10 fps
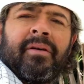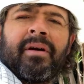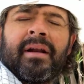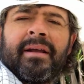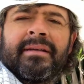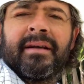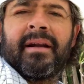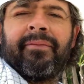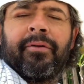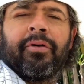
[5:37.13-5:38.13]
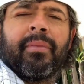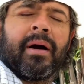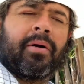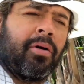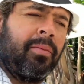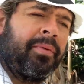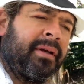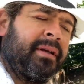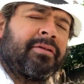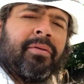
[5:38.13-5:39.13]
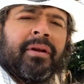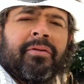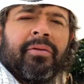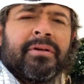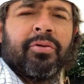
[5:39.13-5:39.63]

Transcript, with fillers: Quiero agradecer a Flor Macop y sobre todo